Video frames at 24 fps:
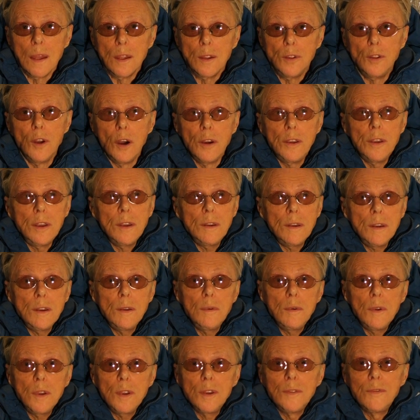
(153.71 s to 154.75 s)
No i,
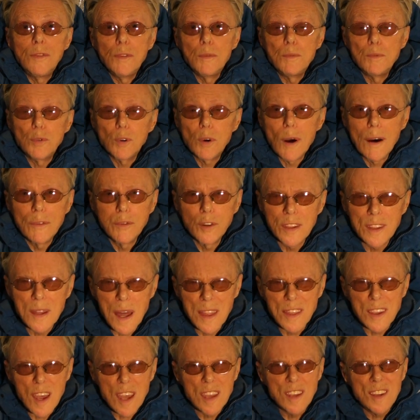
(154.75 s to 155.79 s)
i, i wybuchła wojna,
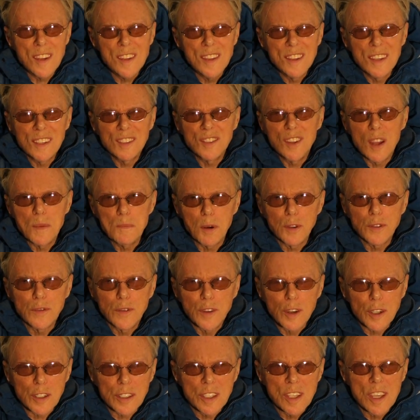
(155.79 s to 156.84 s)
no jedna z
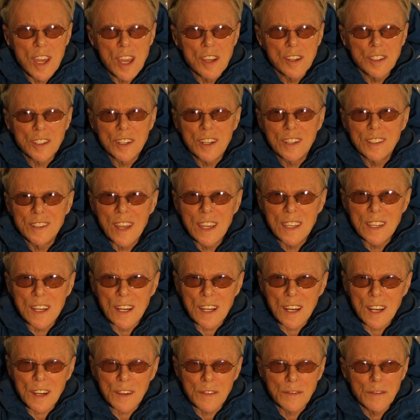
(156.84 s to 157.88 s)
najpotworniejszych,
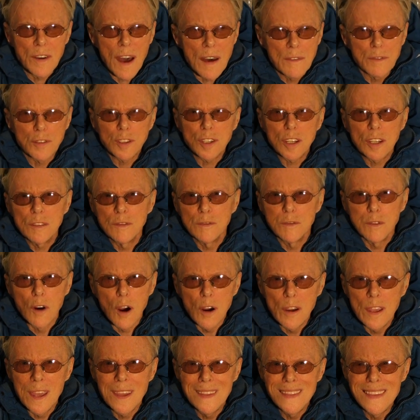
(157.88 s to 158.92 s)
najkrwawszych
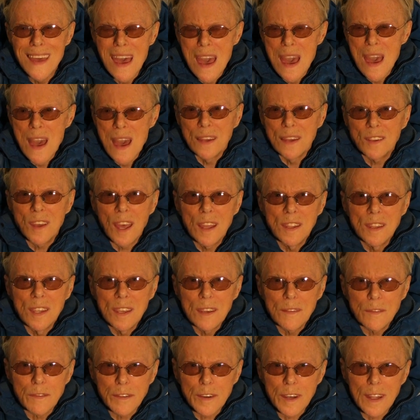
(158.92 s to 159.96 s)
wojen
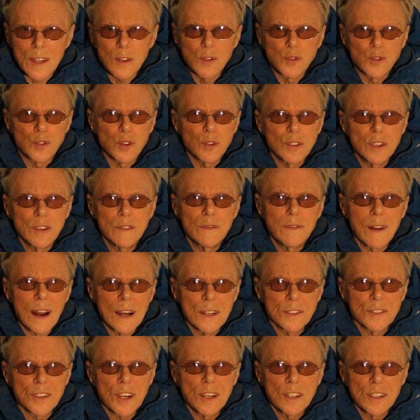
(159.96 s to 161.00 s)
kiedy Francuzi
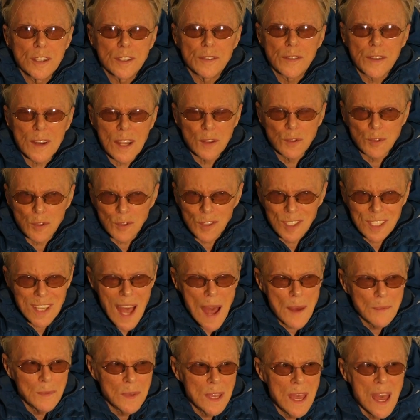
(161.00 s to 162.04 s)
walczyli z
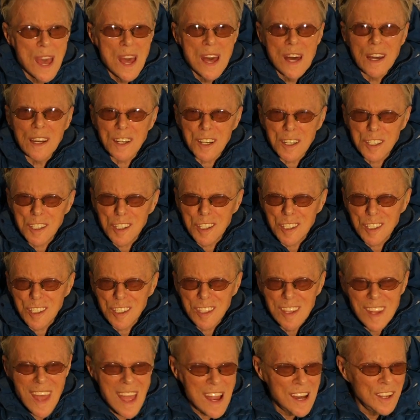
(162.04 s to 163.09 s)
Francuzami,
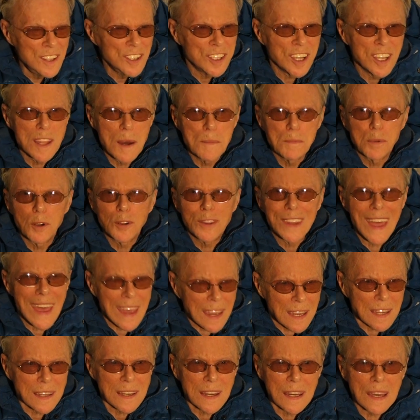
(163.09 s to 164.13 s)
rżnęli się na
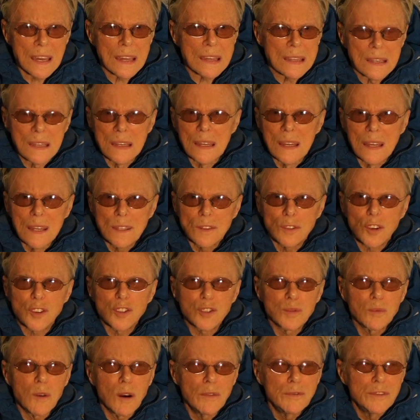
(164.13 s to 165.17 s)
potęgę.
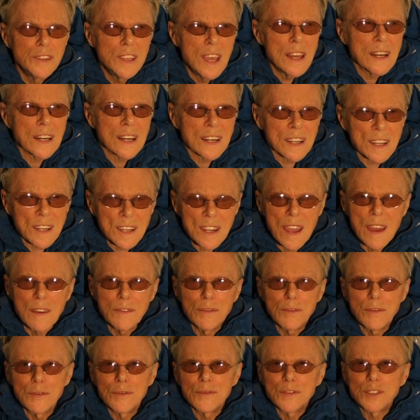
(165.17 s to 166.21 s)
Dosłownie krew
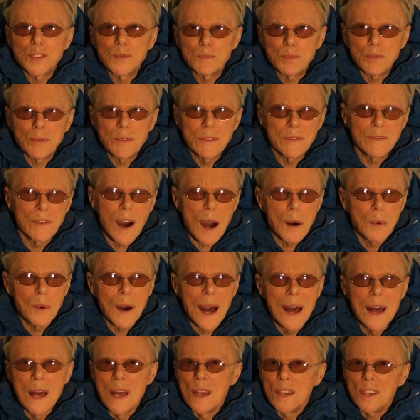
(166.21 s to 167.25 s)

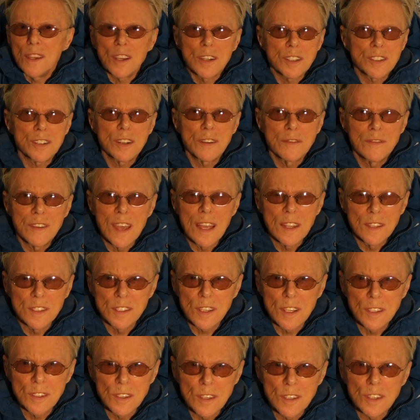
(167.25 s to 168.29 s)
spływała jeszcze
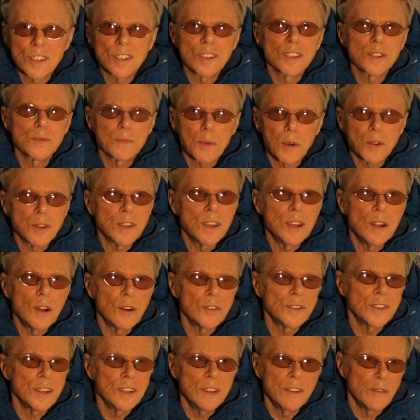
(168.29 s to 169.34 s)
więcej niż spod
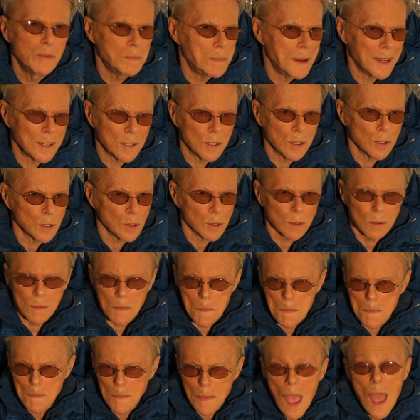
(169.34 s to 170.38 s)
gilotyny w Paryżu.
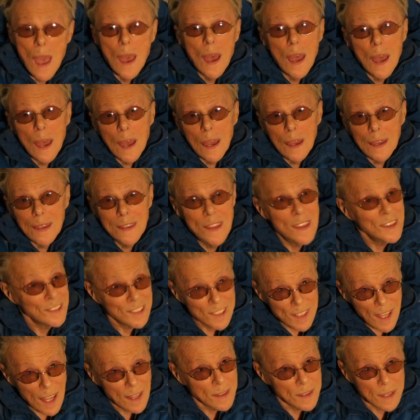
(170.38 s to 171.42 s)

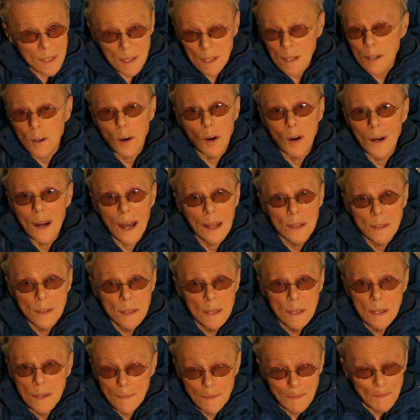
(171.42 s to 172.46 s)
niestety,
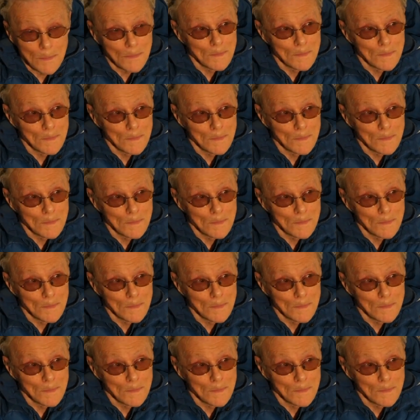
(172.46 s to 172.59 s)
kochani,